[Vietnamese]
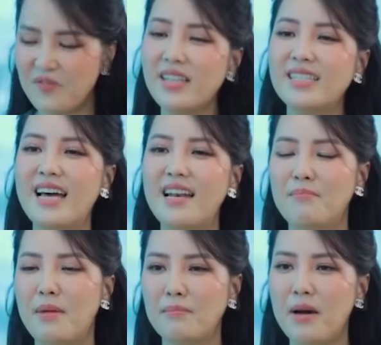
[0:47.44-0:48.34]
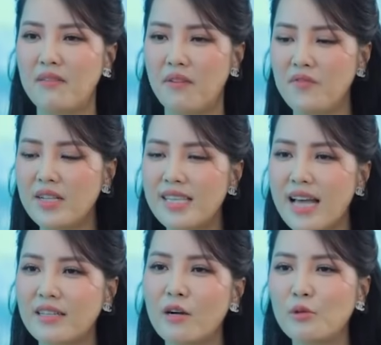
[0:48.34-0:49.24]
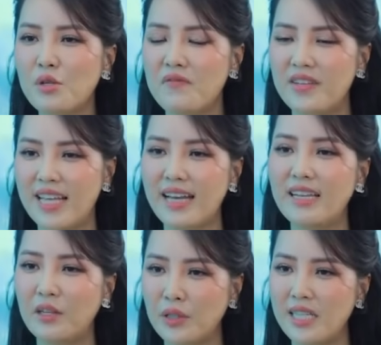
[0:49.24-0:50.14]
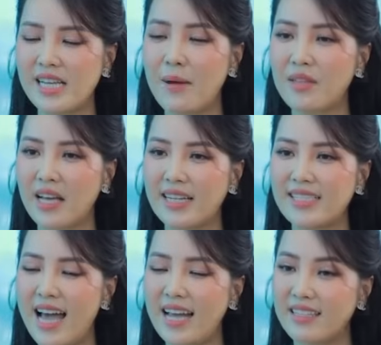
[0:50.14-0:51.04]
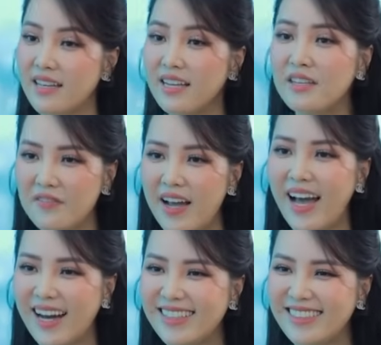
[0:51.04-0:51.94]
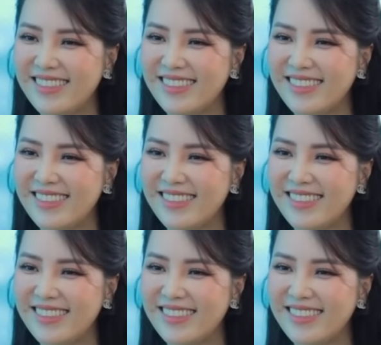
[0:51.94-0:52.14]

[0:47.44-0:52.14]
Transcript: viết ra lật mặt bảy Và viết ra những câu chuyện về gia đình có thể chạm tới khán giả những đến như vậy ạ